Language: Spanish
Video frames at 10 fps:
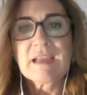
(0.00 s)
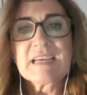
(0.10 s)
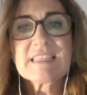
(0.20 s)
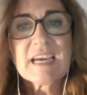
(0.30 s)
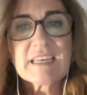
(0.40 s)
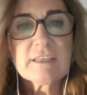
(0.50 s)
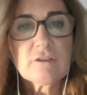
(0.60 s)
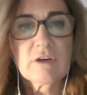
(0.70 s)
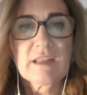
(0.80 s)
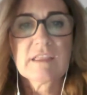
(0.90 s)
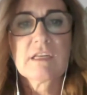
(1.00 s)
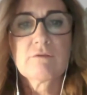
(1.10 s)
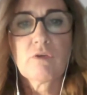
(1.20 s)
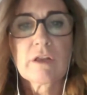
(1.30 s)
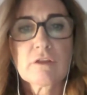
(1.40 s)
que se han hecho grandes
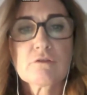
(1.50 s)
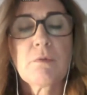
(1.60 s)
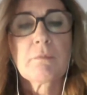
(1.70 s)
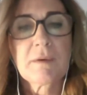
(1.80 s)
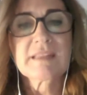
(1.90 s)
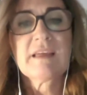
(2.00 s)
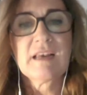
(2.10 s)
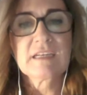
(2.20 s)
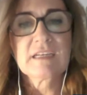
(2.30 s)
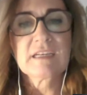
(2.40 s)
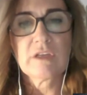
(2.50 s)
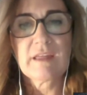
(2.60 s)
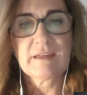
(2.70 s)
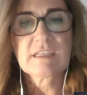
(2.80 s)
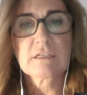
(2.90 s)
esfuerzos por parte de las
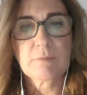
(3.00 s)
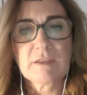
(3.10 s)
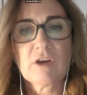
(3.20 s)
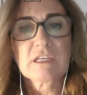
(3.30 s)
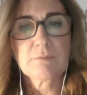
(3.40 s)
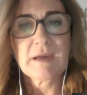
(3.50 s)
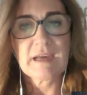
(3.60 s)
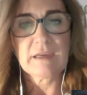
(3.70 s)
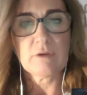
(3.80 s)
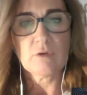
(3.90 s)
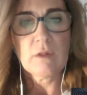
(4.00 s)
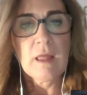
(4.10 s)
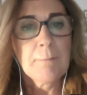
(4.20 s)
autoridades españolas para ello,